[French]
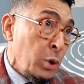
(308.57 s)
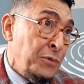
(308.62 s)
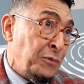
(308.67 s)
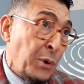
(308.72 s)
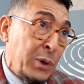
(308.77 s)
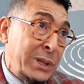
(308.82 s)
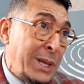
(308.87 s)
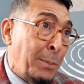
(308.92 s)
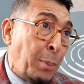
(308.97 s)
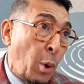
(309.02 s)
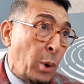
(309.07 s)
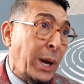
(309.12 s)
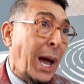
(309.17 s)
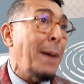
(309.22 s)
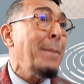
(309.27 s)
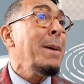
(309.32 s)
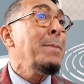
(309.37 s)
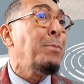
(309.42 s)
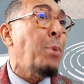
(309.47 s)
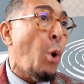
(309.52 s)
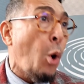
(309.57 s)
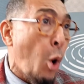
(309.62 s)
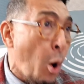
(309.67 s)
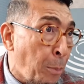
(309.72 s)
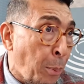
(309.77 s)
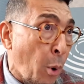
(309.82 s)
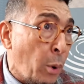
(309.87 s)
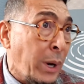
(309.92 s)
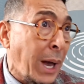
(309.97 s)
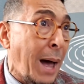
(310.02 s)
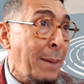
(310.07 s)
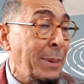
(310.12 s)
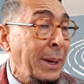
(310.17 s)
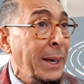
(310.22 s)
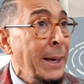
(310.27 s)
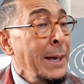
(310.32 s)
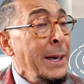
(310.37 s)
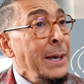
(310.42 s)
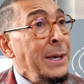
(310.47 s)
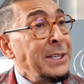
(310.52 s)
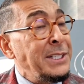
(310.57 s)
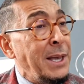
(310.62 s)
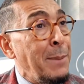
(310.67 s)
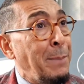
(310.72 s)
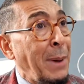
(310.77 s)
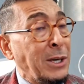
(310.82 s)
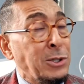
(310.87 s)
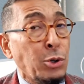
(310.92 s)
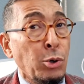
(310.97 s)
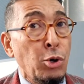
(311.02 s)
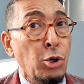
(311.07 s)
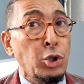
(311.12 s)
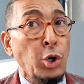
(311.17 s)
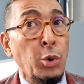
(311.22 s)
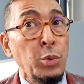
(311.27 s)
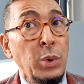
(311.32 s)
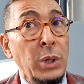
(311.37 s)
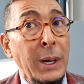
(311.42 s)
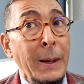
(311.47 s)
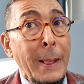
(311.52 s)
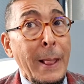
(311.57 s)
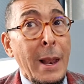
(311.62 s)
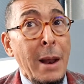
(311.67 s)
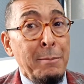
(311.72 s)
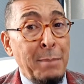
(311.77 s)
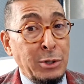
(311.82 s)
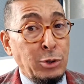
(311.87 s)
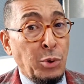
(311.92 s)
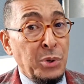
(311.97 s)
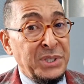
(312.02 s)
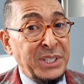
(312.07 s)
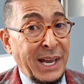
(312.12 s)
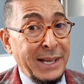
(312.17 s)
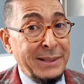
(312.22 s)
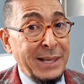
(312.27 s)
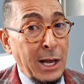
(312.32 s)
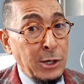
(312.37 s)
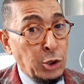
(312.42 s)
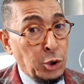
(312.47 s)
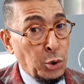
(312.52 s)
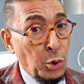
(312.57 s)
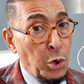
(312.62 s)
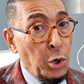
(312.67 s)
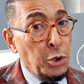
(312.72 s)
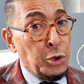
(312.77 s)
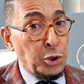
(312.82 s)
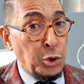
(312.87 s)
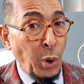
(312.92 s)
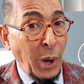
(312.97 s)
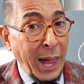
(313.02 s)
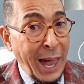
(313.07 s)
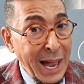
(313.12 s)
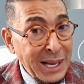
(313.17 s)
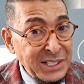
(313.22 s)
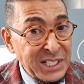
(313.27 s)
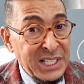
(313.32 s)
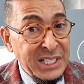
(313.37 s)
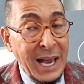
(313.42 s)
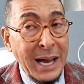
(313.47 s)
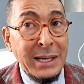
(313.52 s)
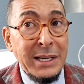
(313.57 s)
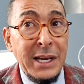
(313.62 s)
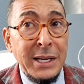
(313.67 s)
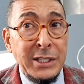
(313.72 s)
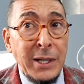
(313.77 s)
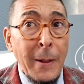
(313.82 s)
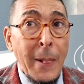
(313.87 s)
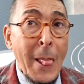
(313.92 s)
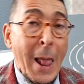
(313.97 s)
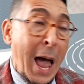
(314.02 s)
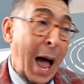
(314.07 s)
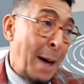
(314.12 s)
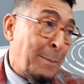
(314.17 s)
Il faut déprogrammer pour reprogrammer ces personnes aujourd'hui, parce que certains se, radicalisent.